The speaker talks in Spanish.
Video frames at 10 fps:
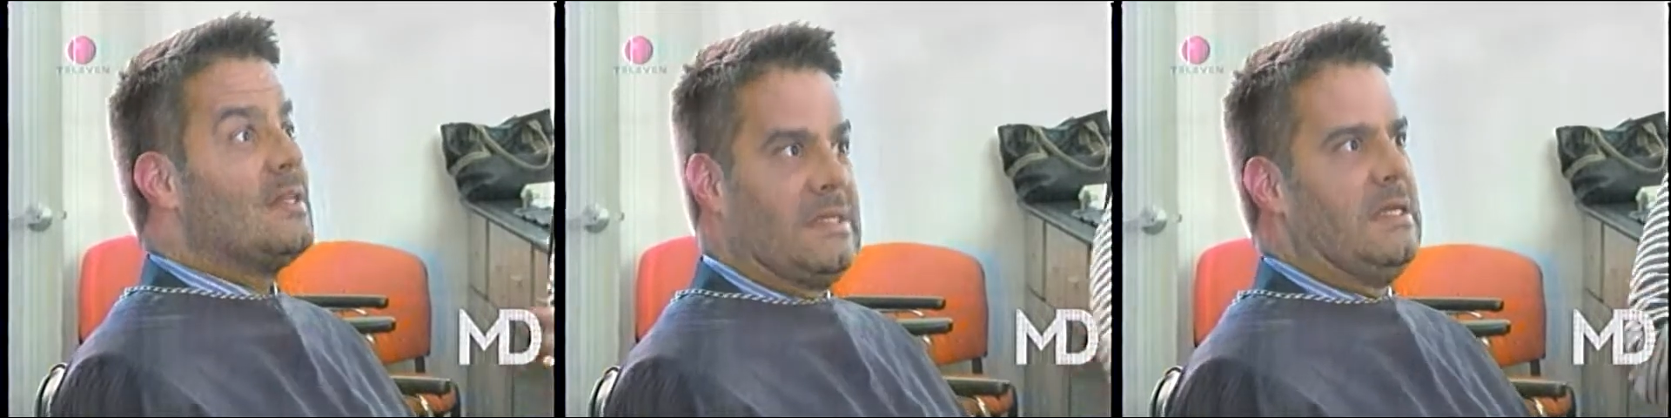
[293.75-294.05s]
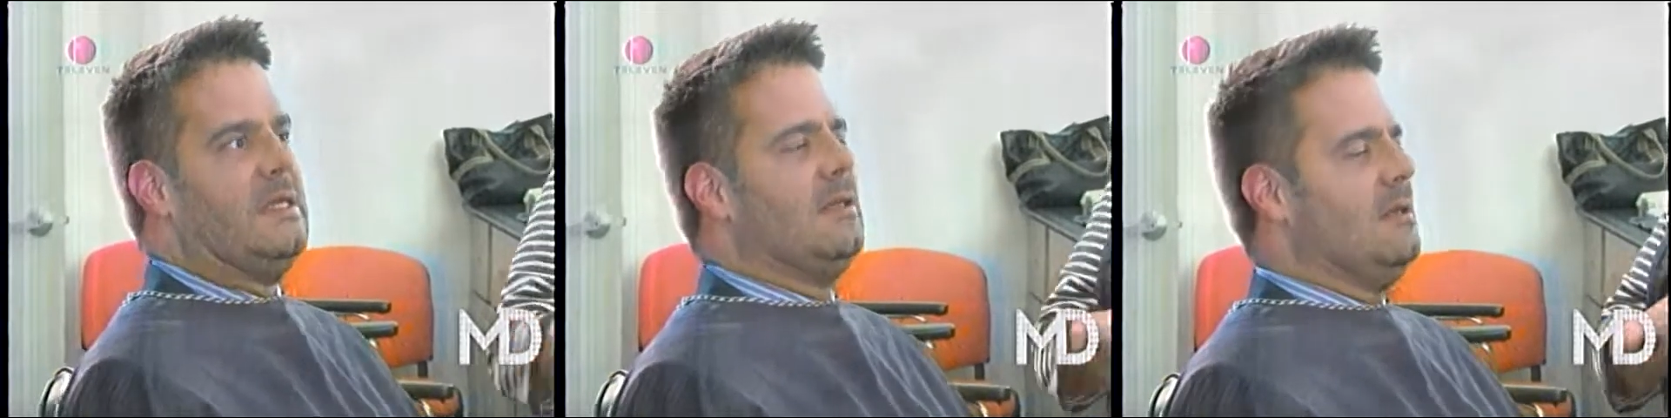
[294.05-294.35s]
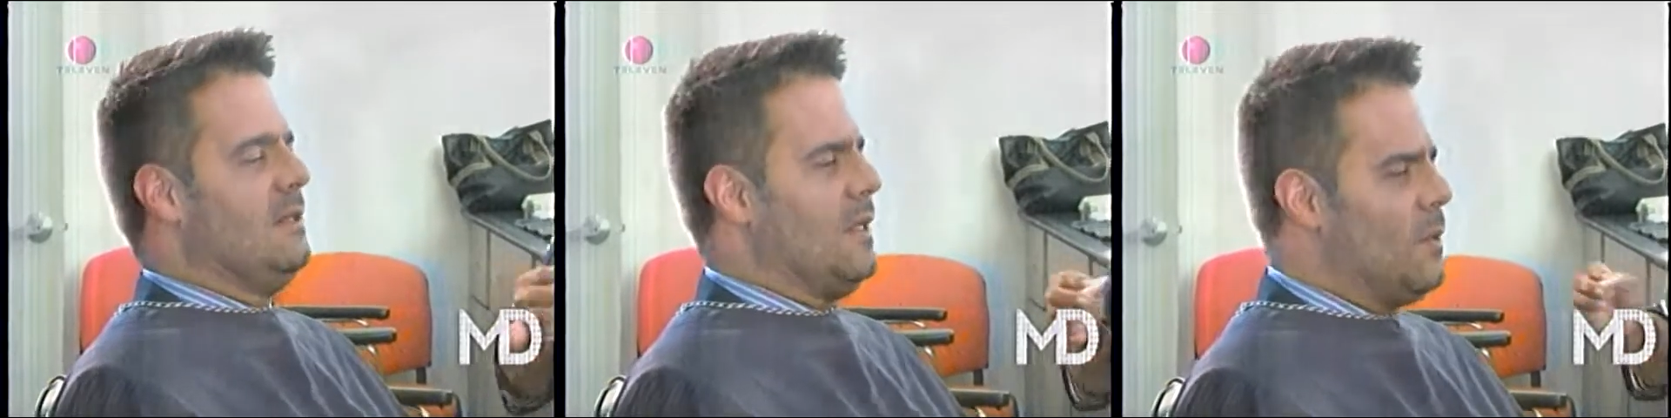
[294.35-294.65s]
sí,
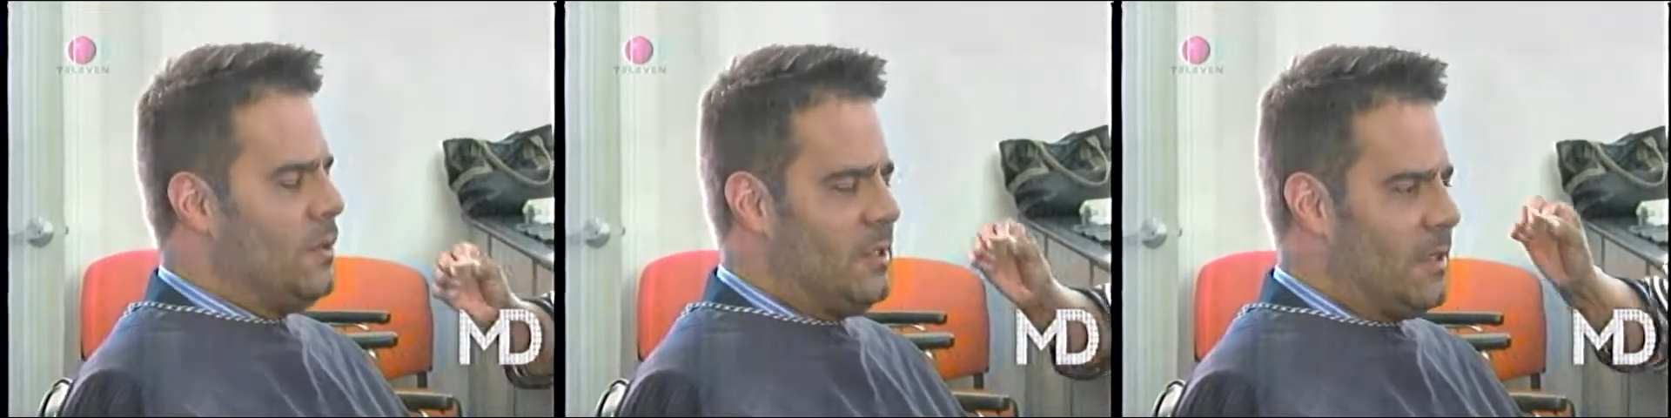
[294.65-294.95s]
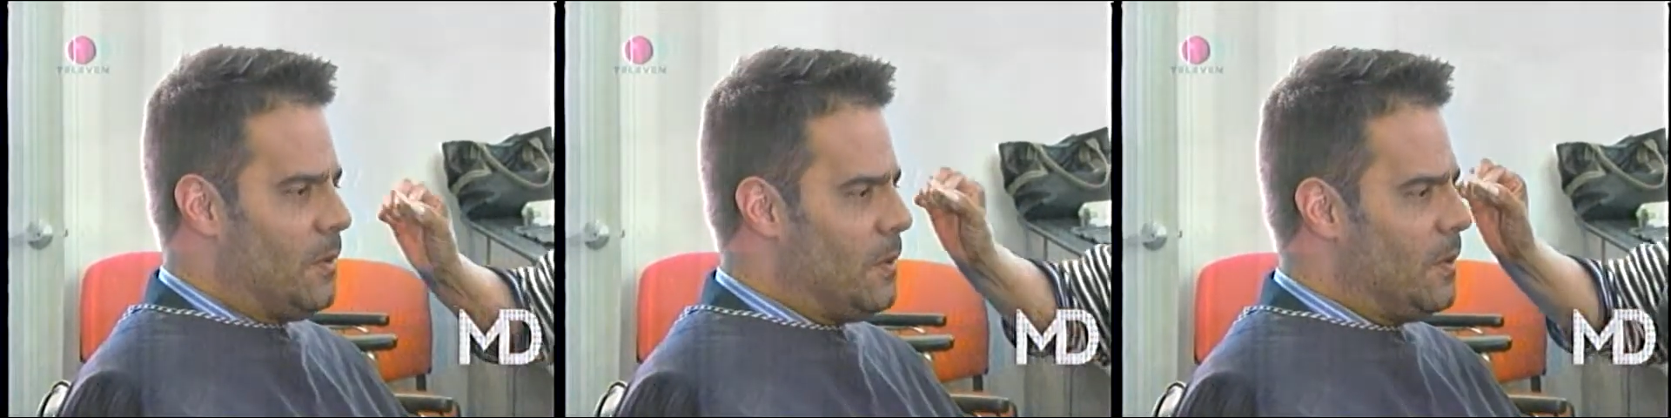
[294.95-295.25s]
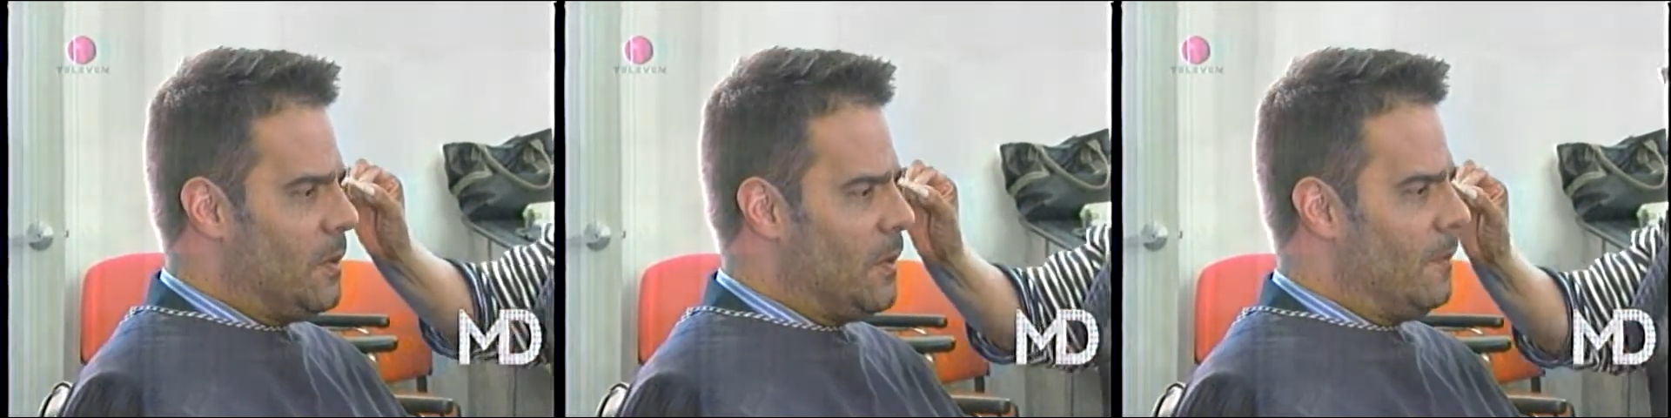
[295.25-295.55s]
y tengo,
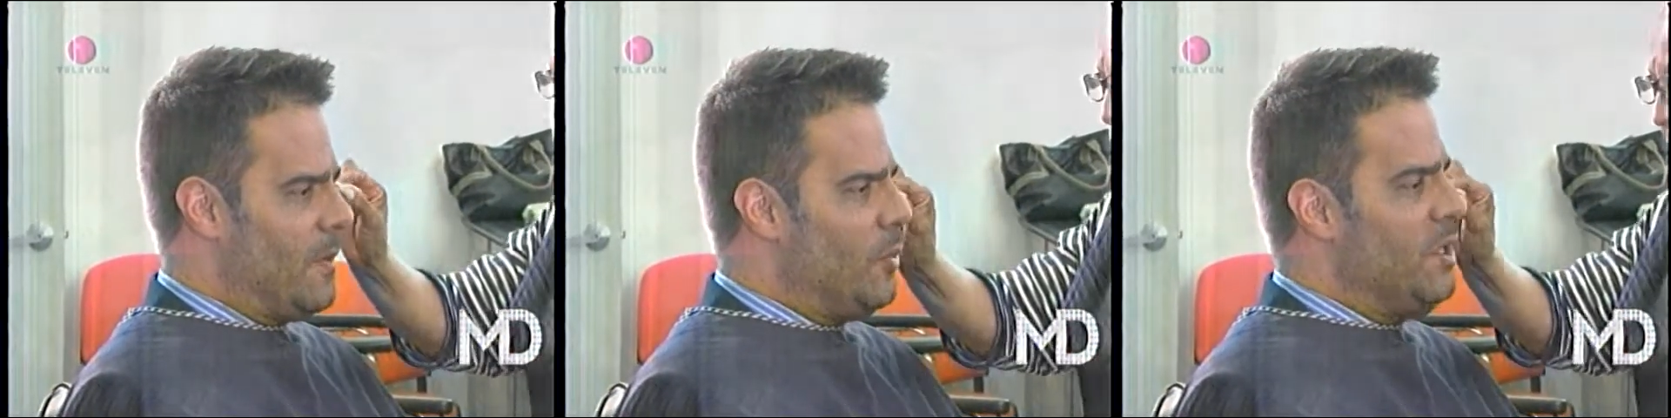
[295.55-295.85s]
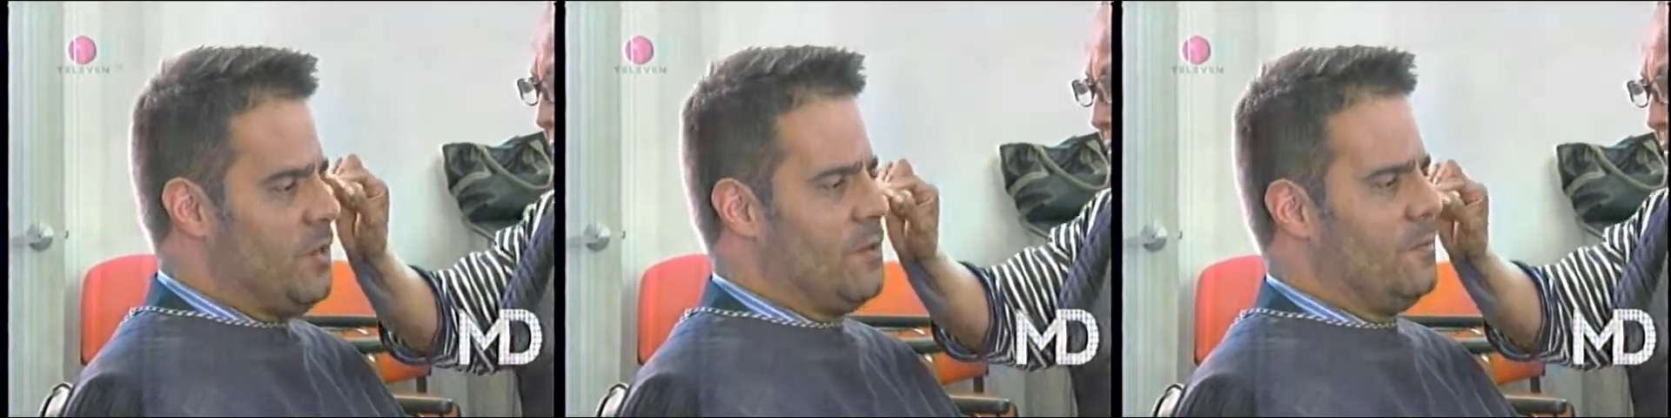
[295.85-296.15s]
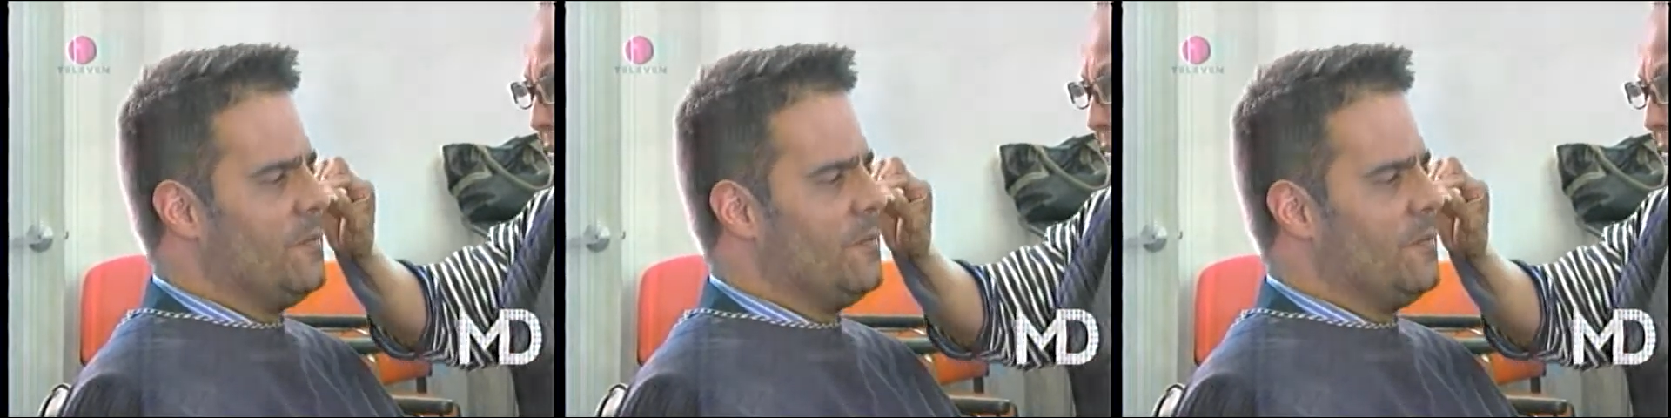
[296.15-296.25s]
tengo de muy niño.